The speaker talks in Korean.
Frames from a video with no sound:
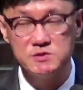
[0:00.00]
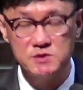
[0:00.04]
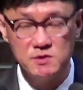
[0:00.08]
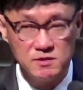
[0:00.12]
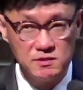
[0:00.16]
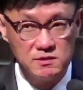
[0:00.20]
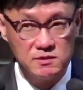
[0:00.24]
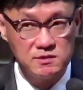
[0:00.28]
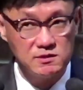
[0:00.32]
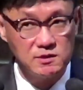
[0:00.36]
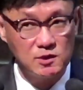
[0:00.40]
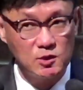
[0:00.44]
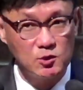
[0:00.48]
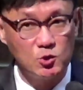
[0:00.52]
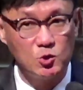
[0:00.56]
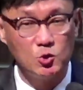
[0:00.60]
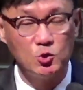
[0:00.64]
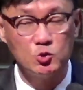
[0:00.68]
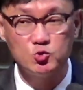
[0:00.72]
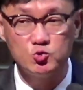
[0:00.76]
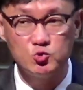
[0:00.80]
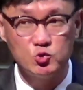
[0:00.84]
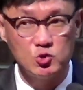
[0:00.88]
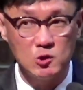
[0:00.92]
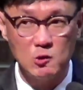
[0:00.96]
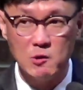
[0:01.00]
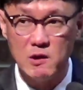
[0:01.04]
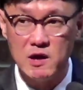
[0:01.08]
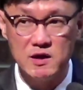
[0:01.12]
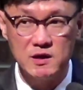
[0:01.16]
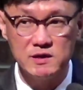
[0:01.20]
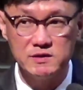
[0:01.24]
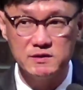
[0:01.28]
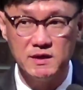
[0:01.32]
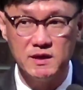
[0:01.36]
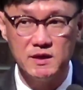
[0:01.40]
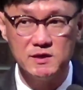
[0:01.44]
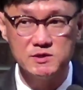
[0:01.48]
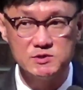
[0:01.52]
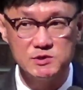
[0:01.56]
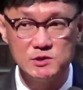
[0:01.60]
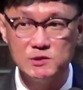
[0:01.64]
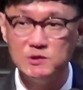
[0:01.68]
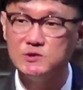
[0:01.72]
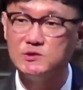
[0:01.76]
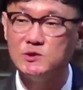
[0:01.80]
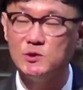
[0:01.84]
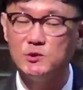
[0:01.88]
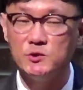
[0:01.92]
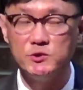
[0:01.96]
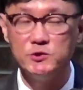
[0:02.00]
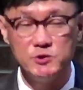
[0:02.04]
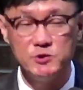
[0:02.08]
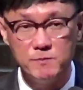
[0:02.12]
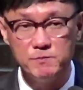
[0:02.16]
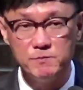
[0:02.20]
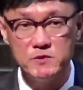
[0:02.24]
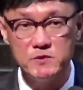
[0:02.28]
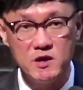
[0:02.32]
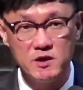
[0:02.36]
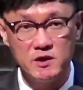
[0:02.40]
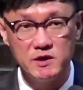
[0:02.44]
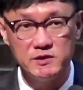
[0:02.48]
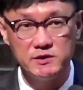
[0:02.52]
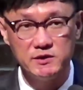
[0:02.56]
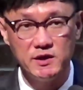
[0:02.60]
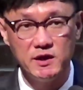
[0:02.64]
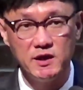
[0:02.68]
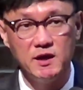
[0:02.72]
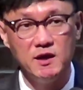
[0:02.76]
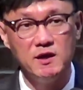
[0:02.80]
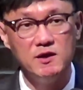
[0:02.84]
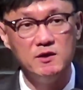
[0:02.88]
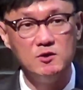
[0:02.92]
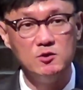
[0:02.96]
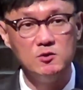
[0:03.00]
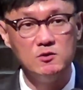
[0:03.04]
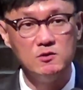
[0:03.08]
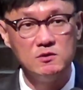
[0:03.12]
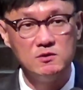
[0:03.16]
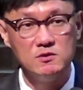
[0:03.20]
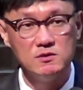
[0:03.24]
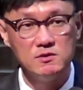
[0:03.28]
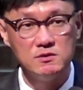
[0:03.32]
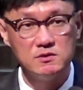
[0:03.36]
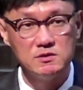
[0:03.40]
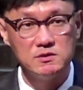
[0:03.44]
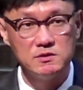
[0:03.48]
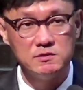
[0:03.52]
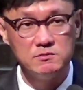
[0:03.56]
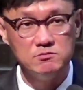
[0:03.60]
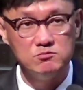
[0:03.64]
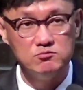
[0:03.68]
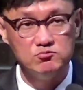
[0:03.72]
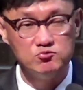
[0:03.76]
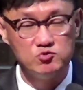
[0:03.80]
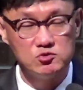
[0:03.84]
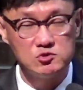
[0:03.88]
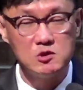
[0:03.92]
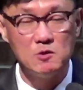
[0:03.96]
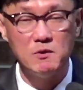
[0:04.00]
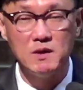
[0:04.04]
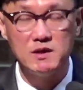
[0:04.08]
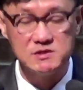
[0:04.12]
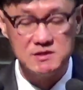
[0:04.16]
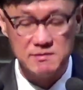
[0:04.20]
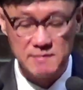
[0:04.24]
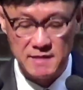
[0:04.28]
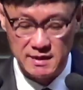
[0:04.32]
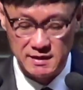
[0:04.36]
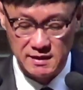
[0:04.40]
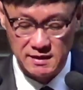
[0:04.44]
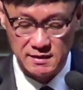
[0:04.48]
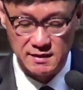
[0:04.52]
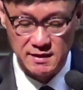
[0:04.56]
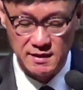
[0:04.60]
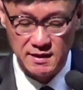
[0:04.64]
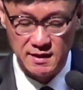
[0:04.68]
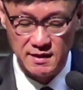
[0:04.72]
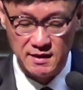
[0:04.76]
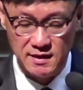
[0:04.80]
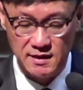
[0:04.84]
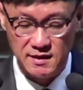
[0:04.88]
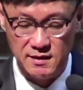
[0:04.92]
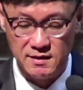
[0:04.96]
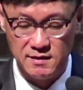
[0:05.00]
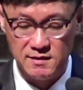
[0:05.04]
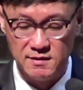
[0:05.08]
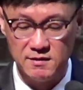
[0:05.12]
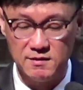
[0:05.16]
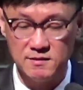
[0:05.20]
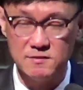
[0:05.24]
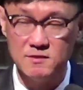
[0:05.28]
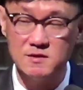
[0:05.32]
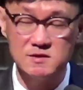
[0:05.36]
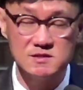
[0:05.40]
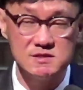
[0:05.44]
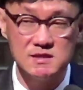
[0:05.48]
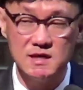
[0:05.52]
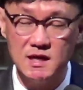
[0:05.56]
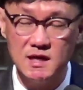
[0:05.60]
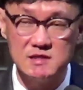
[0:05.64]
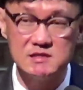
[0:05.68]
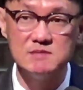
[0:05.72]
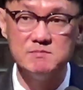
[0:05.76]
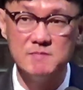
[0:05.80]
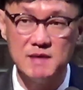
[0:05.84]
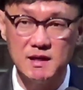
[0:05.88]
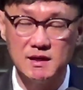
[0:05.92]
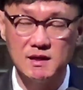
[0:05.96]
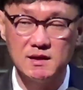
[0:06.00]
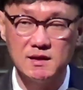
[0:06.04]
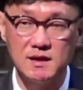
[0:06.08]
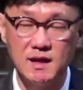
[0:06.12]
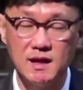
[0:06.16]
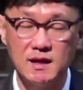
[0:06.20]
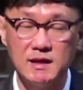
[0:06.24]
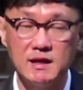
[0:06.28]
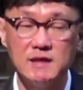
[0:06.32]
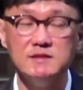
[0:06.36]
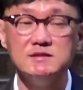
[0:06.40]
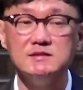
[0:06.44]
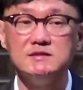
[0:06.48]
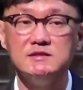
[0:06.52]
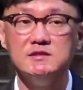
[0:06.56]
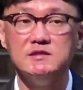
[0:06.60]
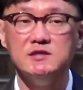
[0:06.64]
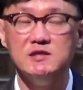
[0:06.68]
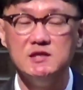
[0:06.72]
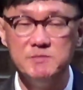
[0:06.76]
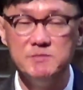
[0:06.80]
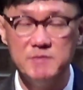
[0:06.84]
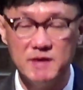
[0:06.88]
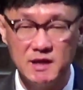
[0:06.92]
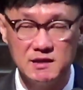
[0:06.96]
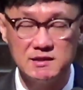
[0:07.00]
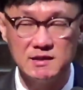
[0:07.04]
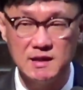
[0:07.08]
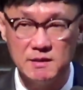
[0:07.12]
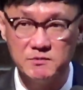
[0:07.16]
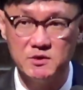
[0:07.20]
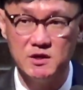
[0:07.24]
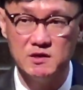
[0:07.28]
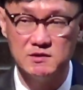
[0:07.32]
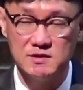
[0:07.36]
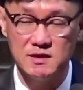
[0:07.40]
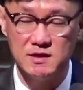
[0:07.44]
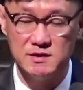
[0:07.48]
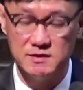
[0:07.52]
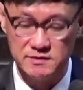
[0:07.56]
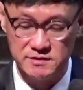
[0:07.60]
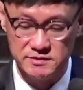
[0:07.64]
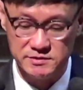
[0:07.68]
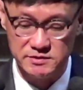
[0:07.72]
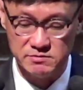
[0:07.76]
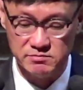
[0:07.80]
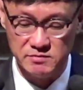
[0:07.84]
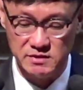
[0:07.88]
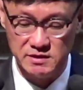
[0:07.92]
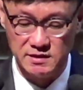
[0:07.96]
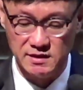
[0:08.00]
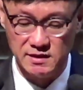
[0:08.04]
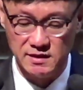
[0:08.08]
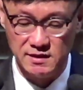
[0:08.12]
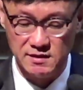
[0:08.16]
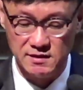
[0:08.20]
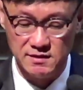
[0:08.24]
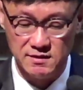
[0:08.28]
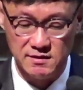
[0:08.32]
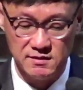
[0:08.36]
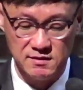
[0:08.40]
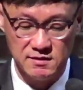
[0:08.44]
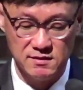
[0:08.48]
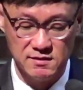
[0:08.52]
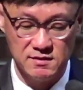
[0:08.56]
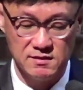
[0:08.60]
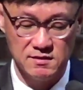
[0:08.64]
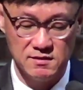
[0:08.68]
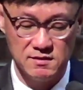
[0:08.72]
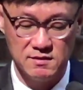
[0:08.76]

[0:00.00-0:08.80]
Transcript: 너희를 절대로 두려워하거나 절대로 염려하거나 무서워하지 말아라. 걱정하지 말아라. 라는 그 의미가 담겨 있다는 것입니다.